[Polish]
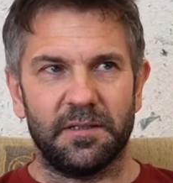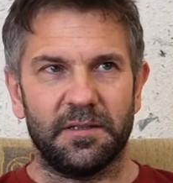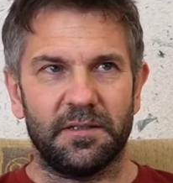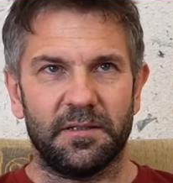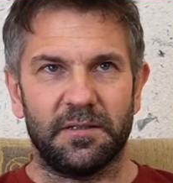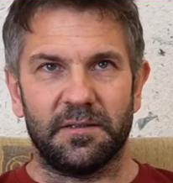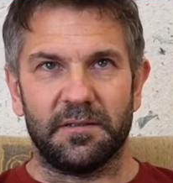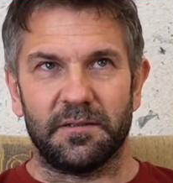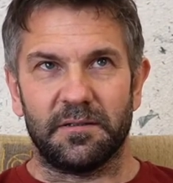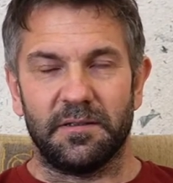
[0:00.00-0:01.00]

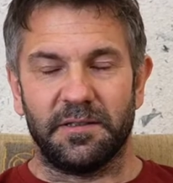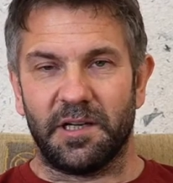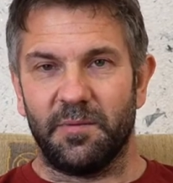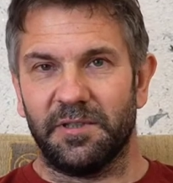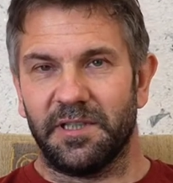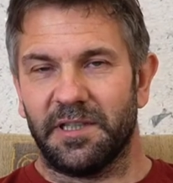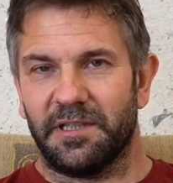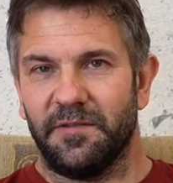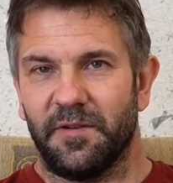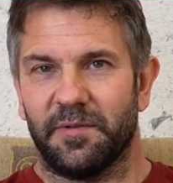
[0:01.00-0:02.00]
Yy, taką
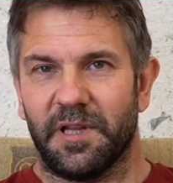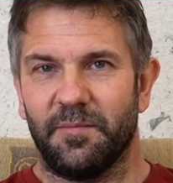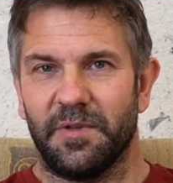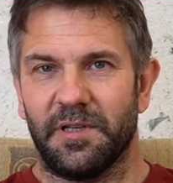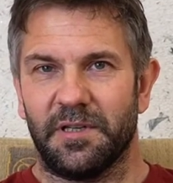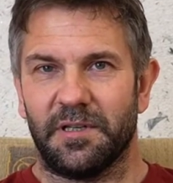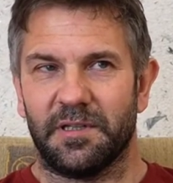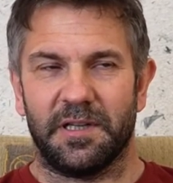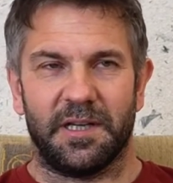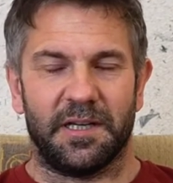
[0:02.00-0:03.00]
alternatywą dla
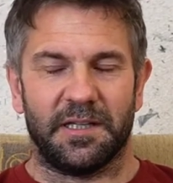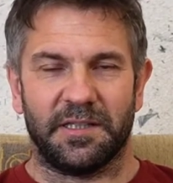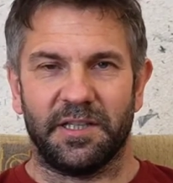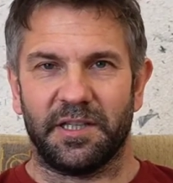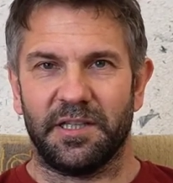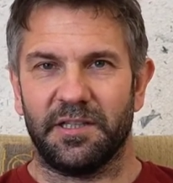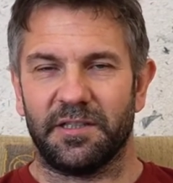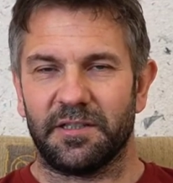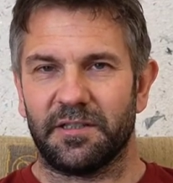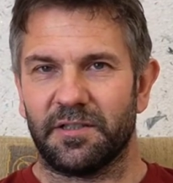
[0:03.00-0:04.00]
mnie, dla, dla tej
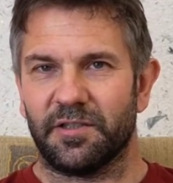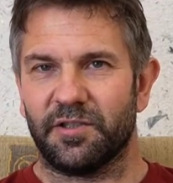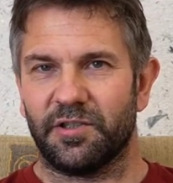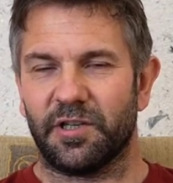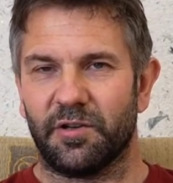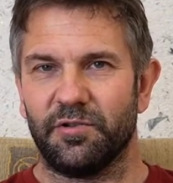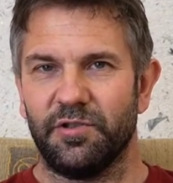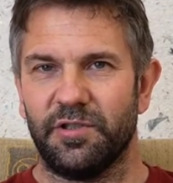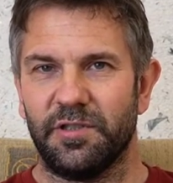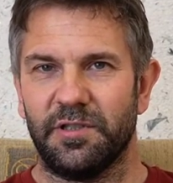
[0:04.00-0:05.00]
takiej
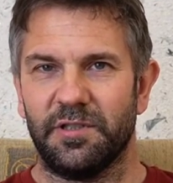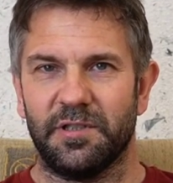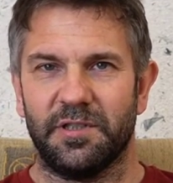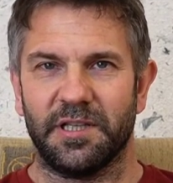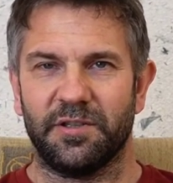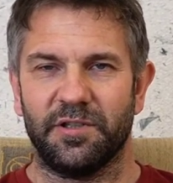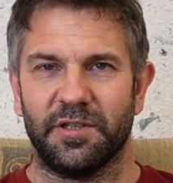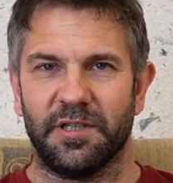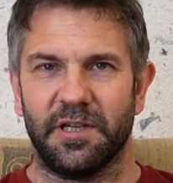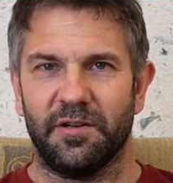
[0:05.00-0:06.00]
szarości dnia
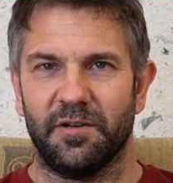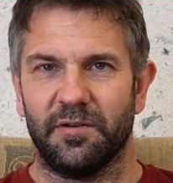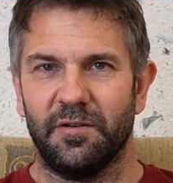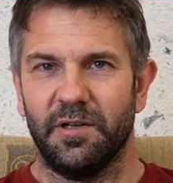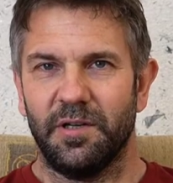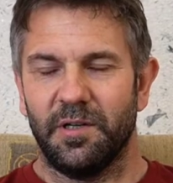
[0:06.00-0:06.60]
codziennego